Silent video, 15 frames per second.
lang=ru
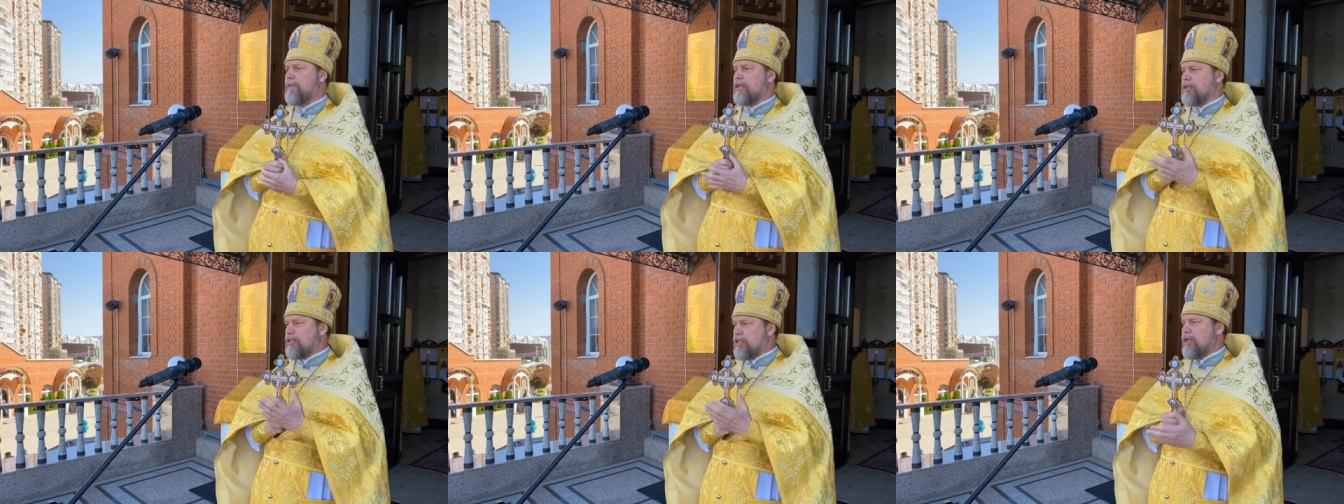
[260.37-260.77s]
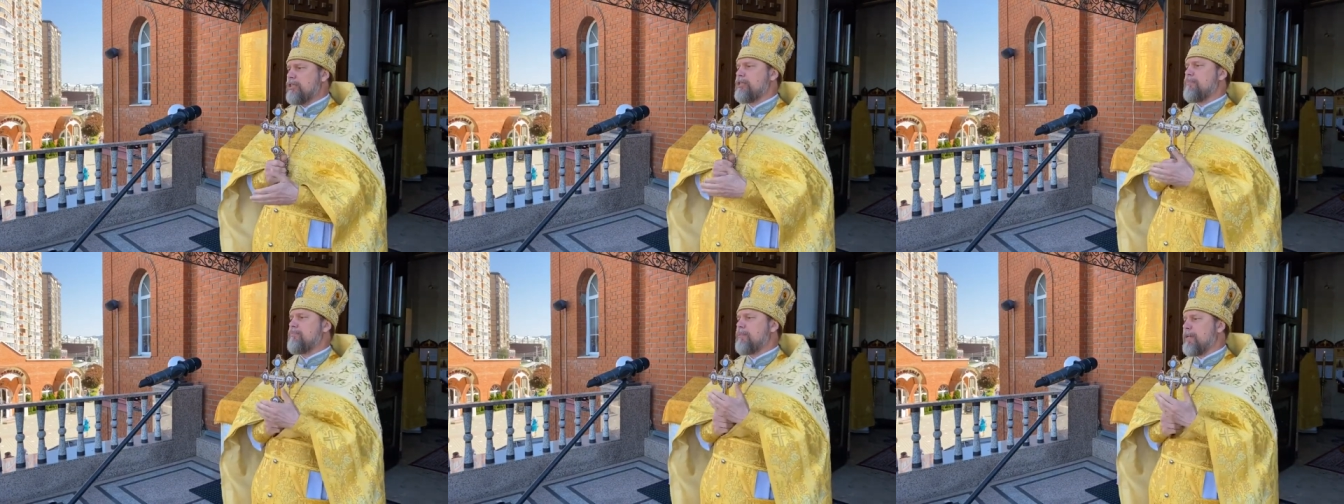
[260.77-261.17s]

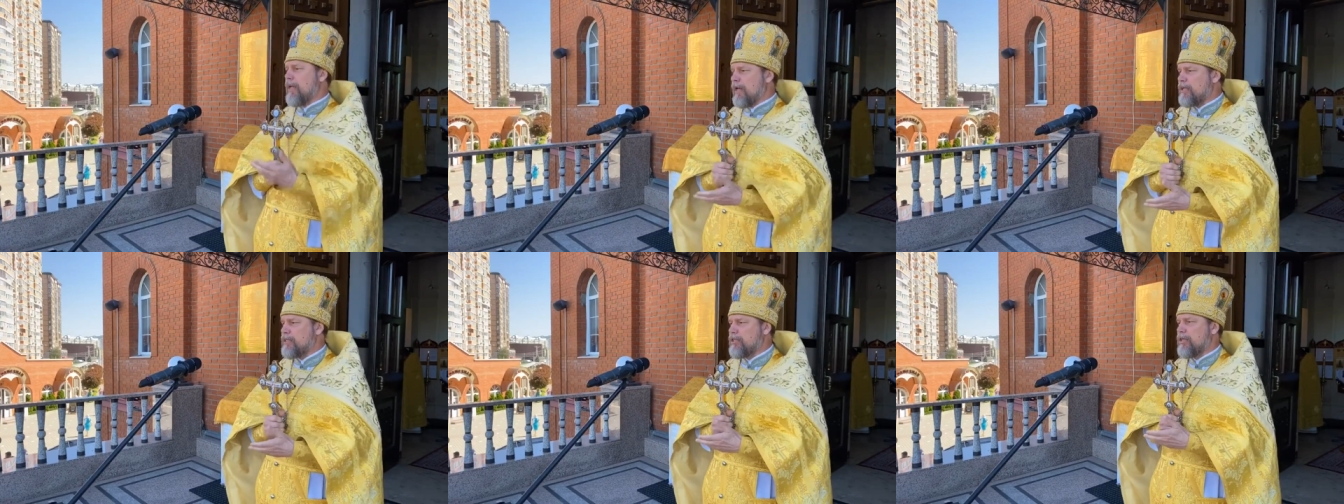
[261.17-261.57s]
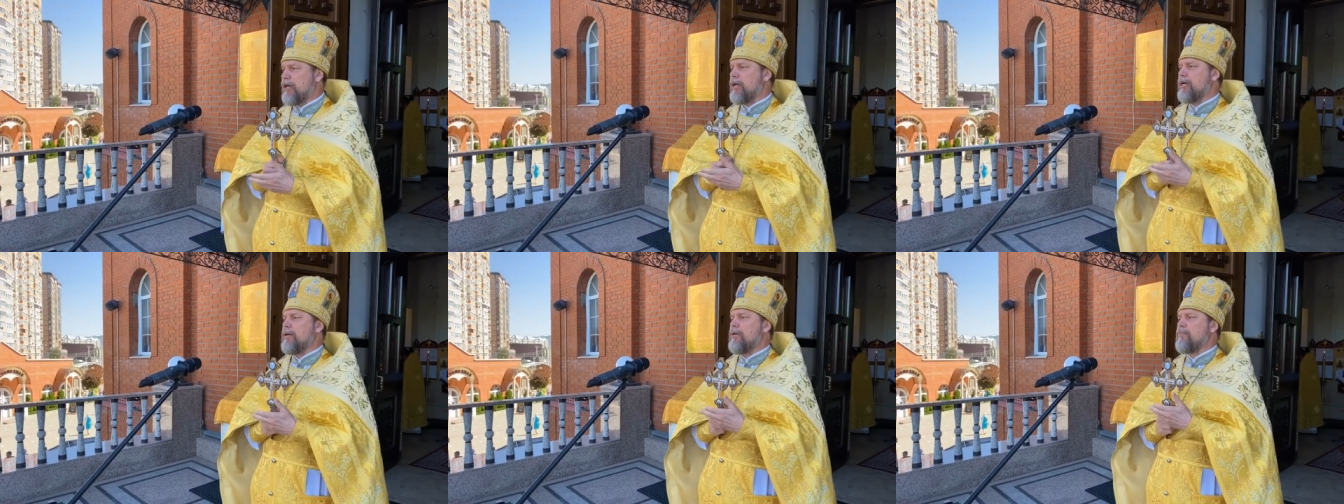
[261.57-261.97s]
Ищите
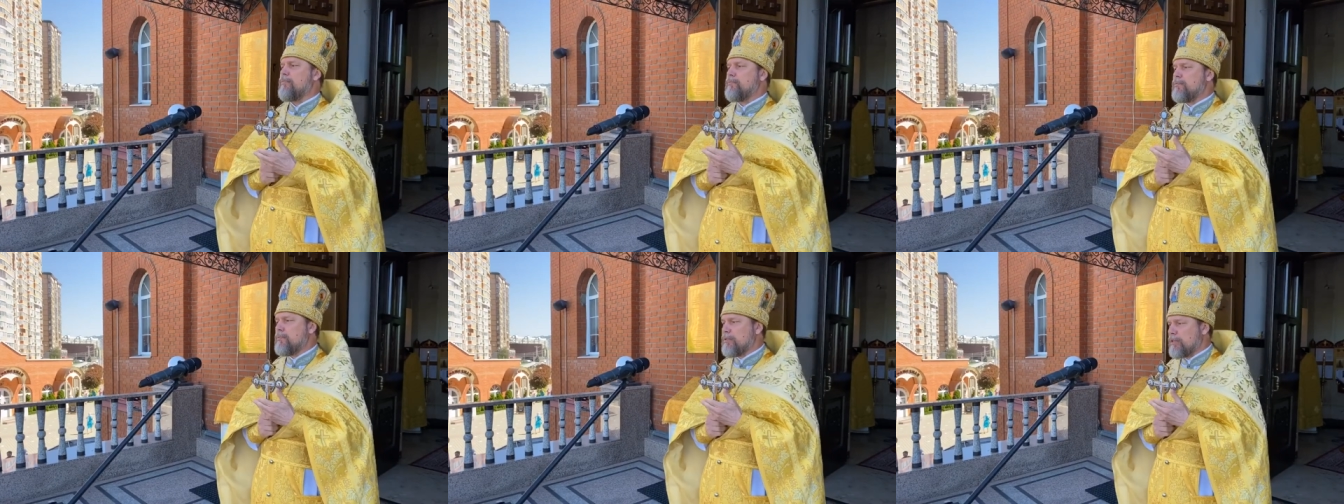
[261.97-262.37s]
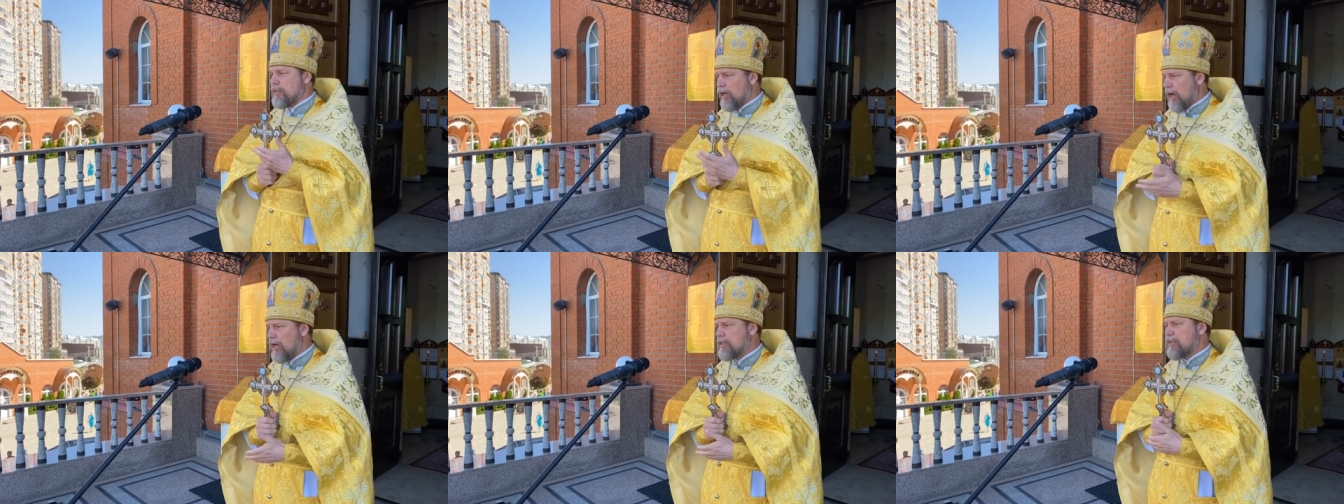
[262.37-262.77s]
прежде
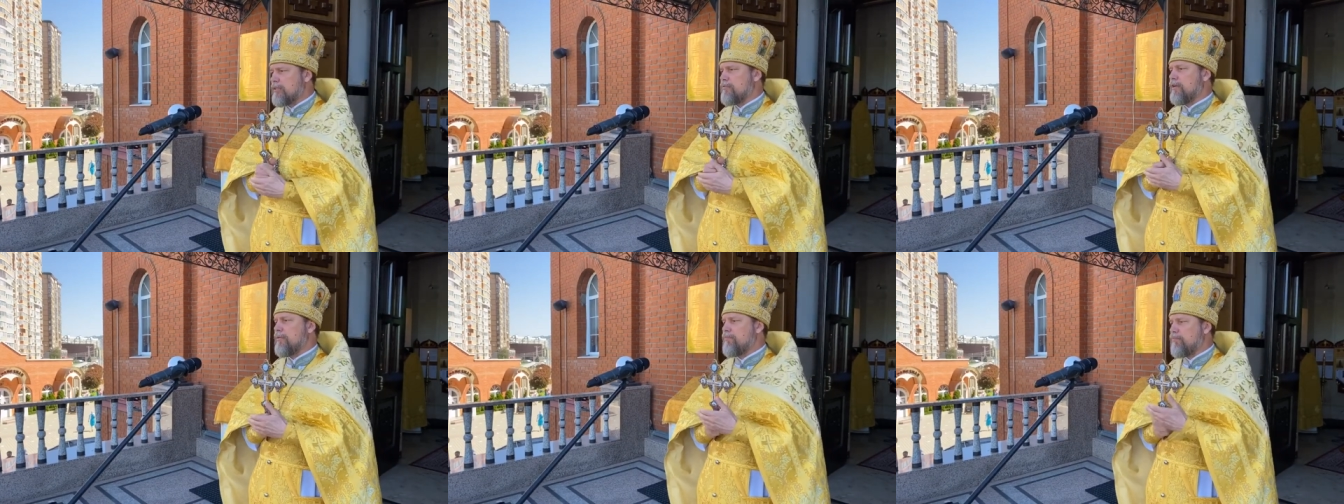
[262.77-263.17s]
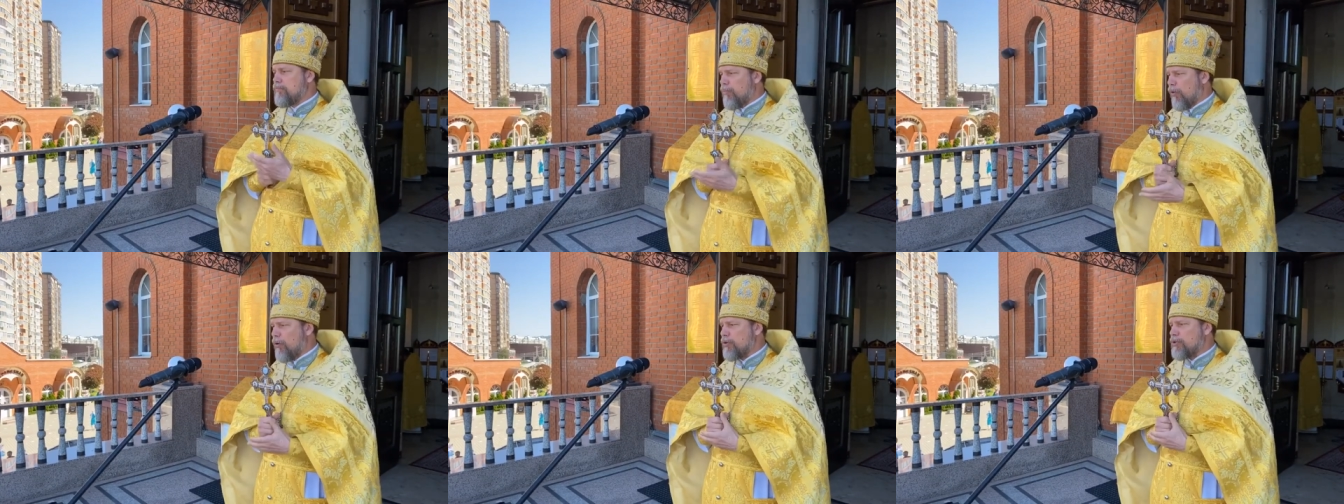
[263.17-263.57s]
Царствие
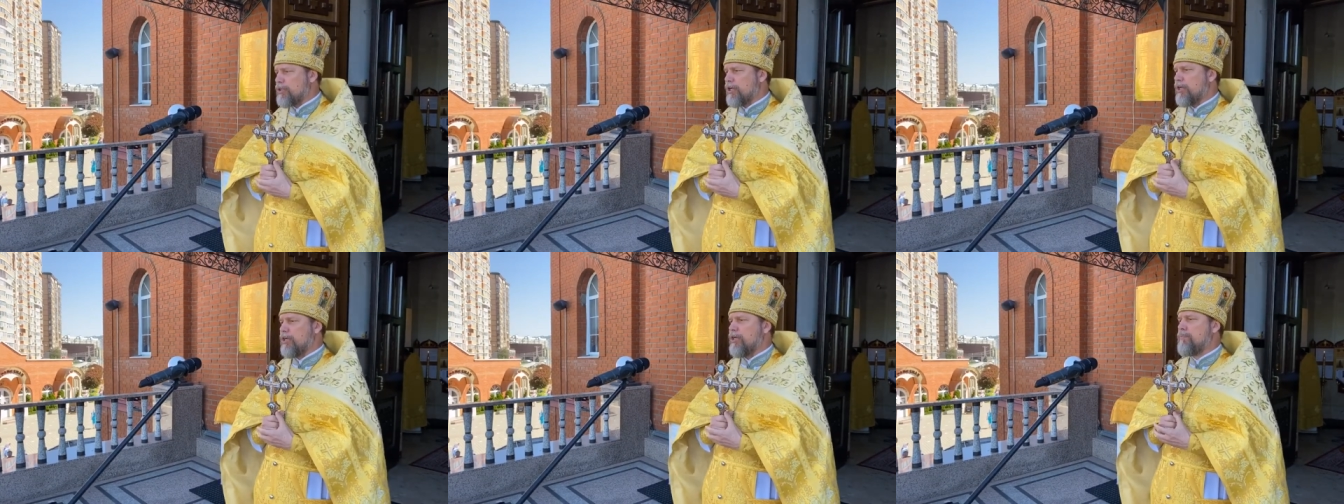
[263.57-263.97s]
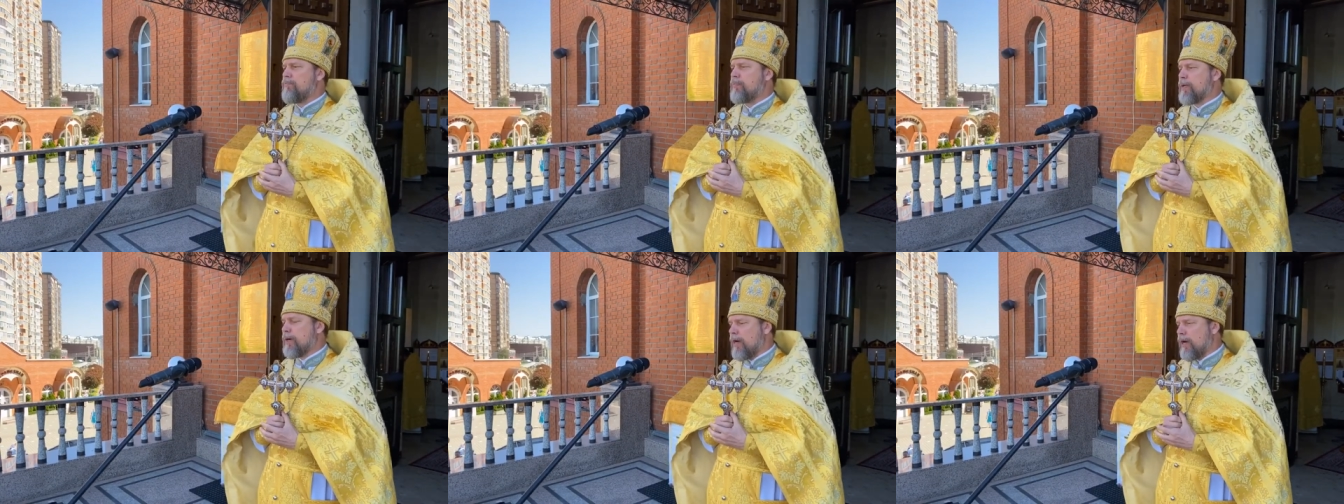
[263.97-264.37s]
Божие и
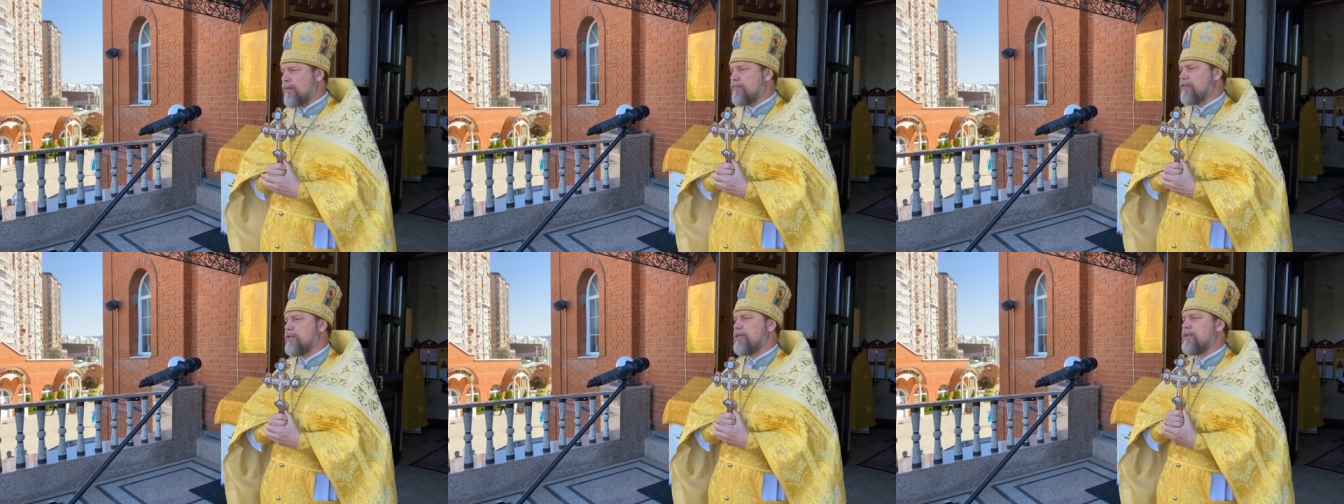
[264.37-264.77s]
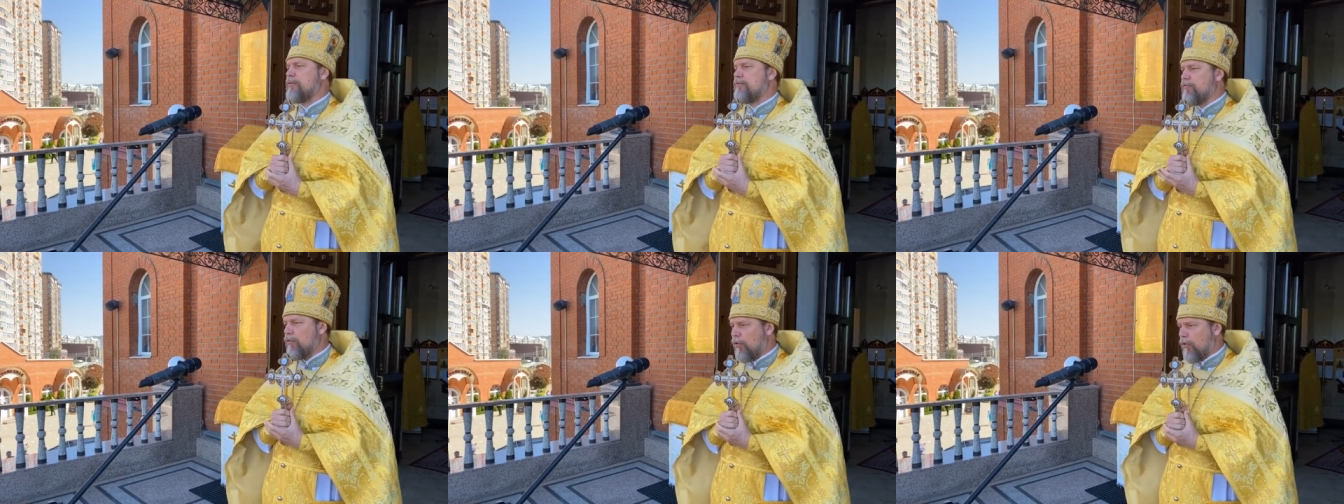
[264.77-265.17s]
правды
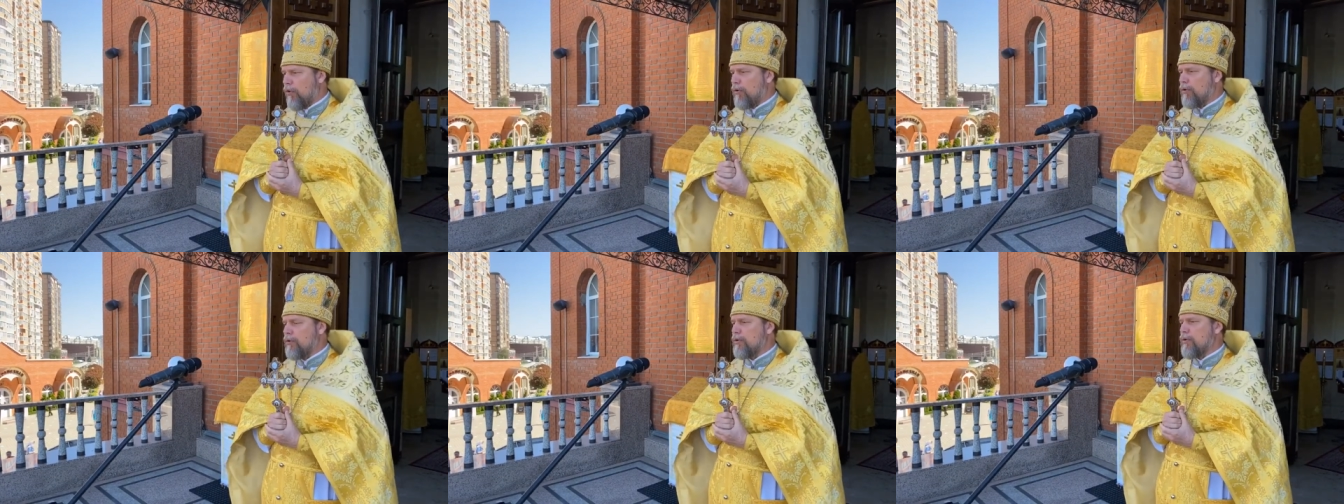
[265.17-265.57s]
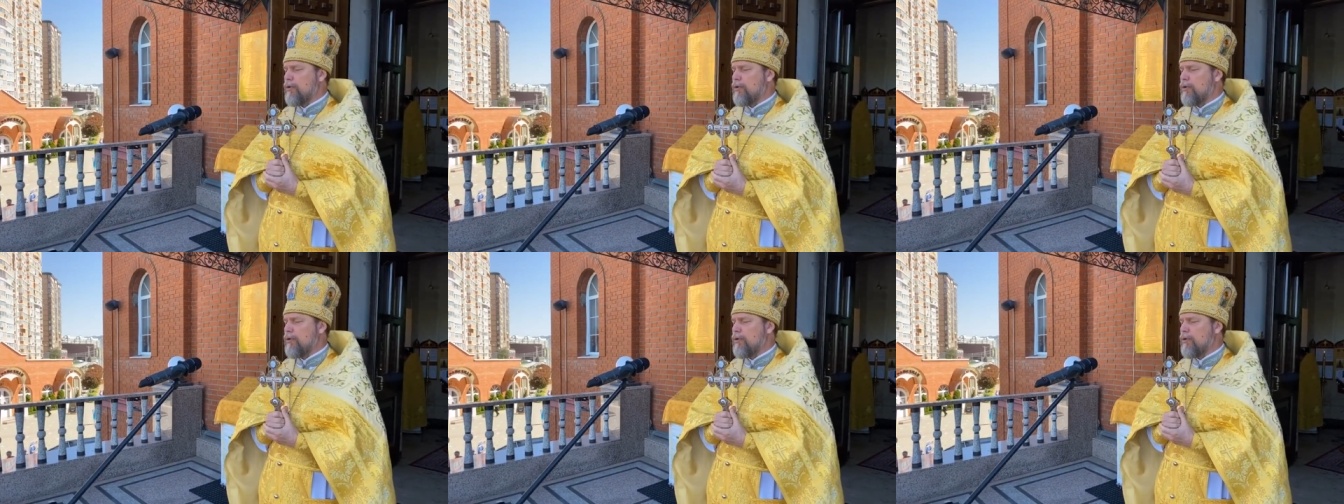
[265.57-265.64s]
Его.